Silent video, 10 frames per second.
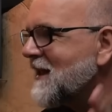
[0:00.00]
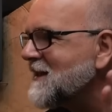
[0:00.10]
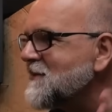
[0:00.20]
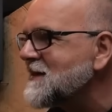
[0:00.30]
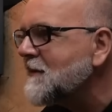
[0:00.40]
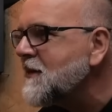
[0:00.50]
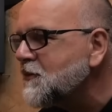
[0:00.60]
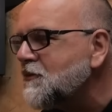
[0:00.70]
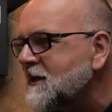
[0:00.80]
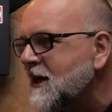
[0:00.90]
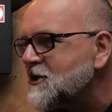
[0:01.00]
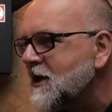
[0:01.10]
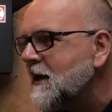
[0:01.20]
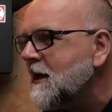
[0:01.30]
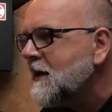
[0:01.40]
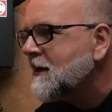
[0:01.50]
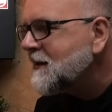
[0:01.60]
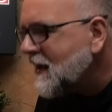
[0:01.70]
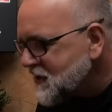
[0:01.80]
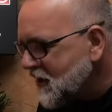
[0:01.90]
tym samym Twitterze,
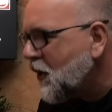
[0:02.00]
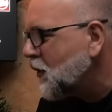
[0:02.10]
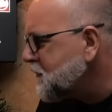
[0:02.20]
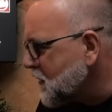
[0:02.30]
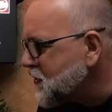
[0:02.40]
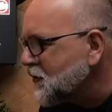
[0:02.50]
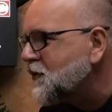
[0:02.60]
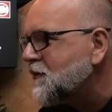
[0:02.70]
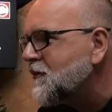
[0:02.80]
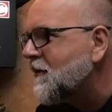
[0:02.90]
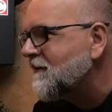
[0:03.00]
dlaczego od początku było